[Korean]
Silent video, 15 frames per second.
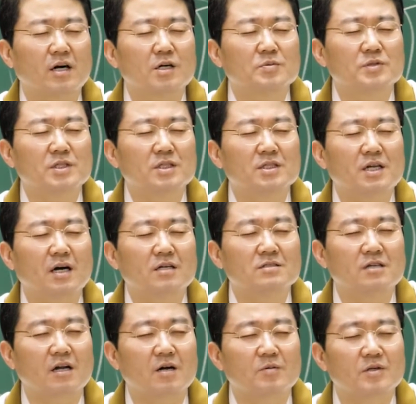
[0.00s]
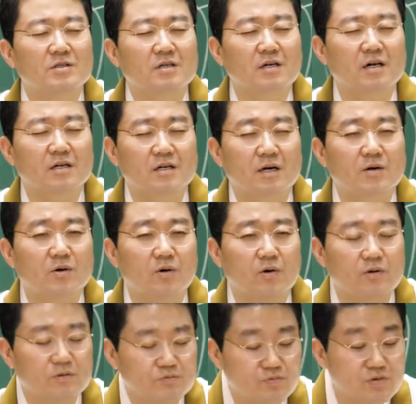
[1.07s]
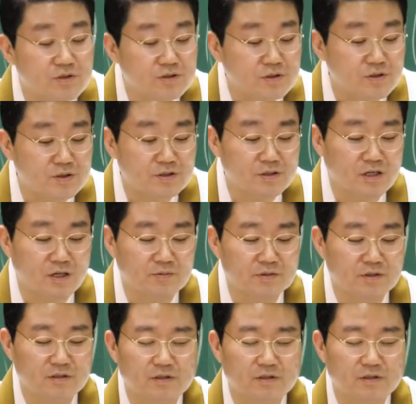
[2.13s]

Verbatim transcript: 없이 그냥 한 사람은 어떻게 할까요? 물었어요, 어떤 사람이.